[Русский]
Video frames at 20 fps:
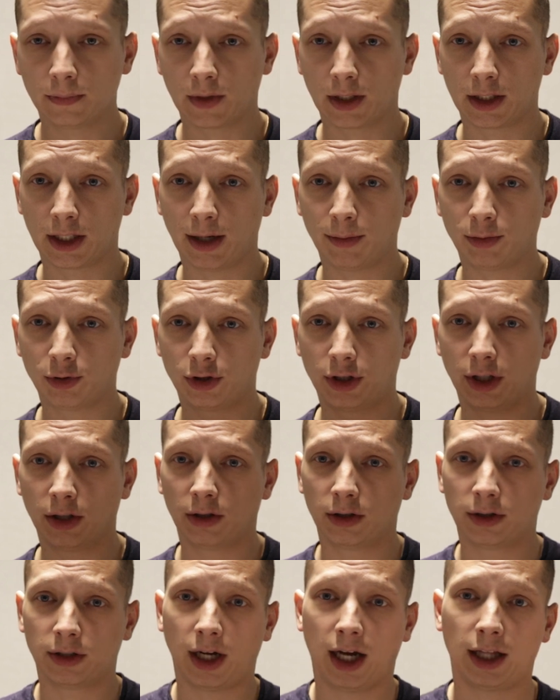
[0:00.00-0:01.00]
Я буду
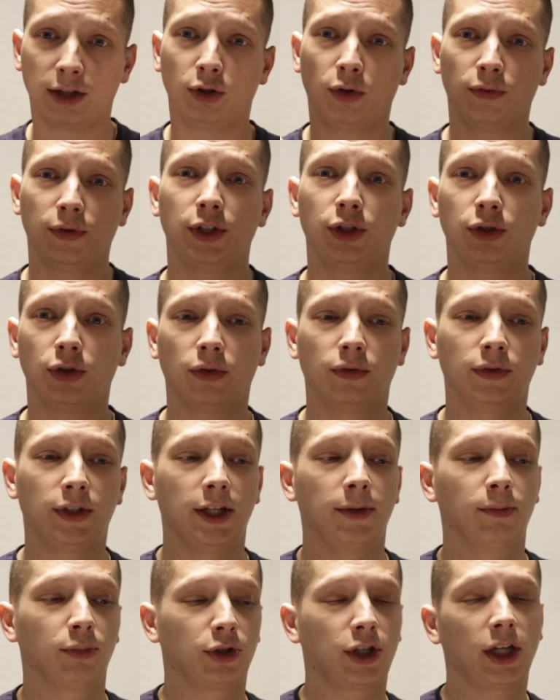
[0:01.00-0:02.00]
делать одно видео в
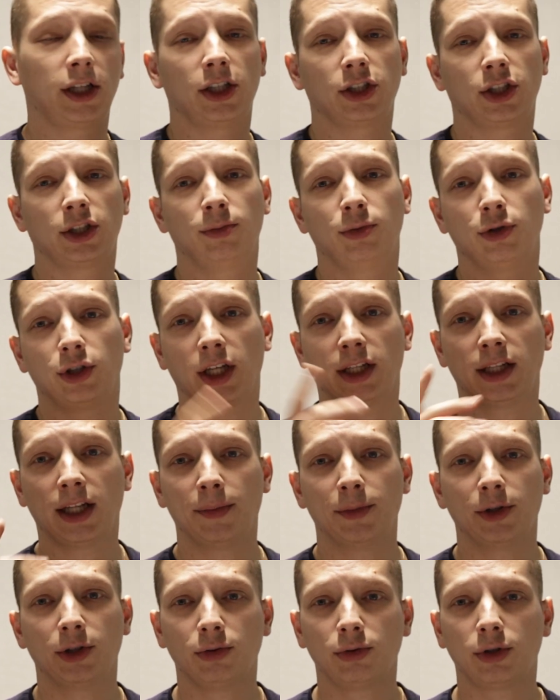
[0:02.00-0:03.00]
день, пускай даже это будет одна
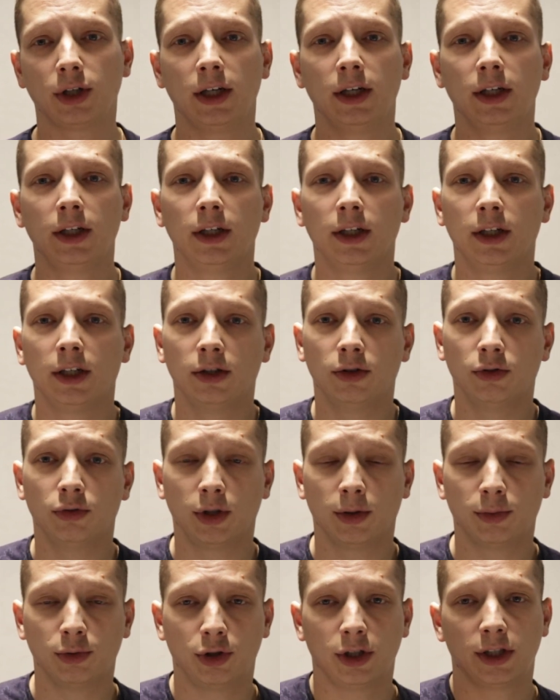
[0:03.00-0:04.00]
минута, но
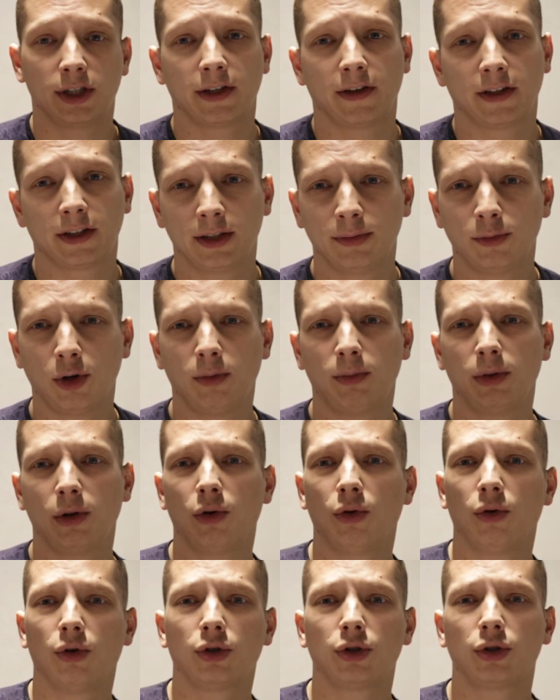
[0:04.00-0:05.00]
я буду рисовать к нему
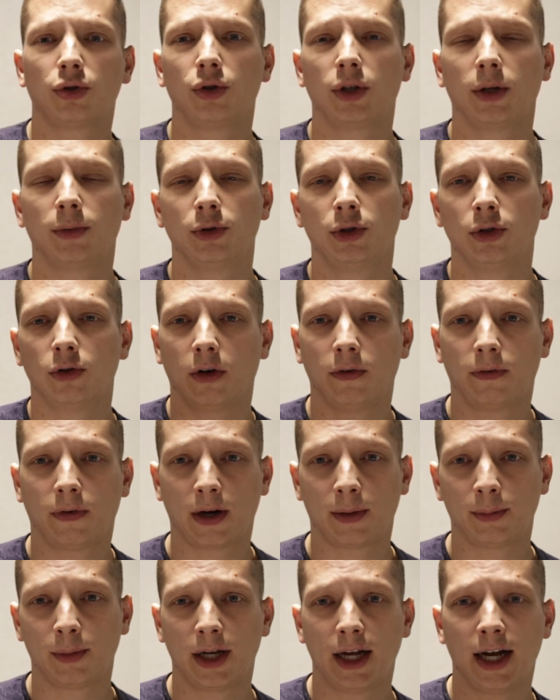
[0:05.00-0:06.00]
обложку, я буду его
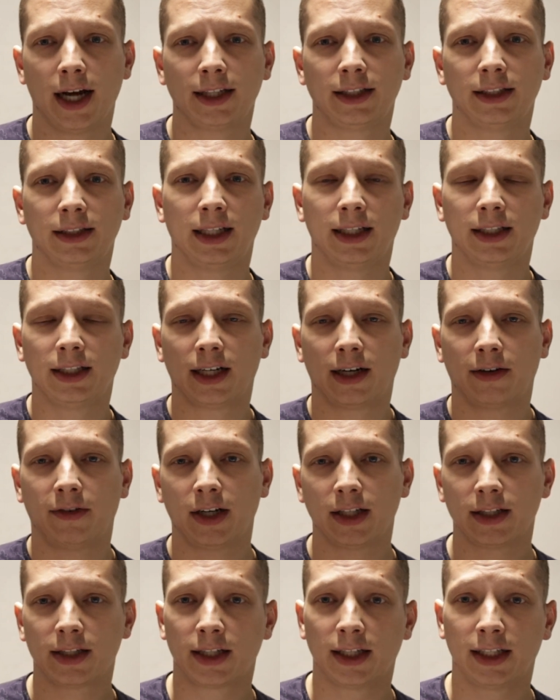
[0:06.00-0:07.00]
оформлять и
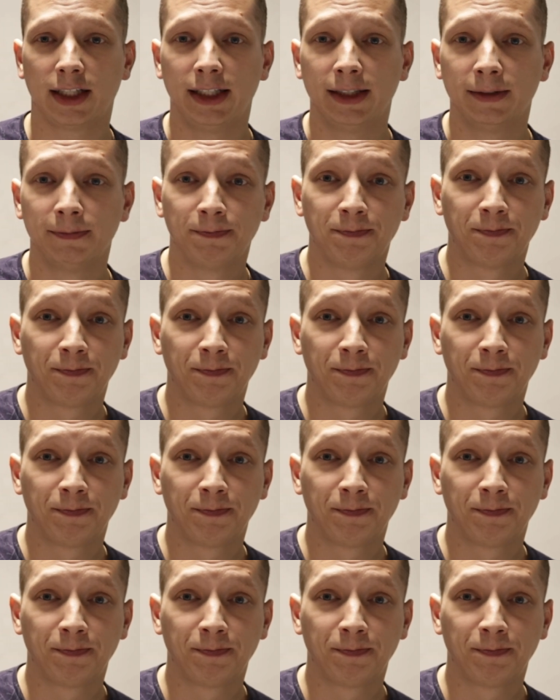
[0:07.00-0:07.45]
тренироваться, и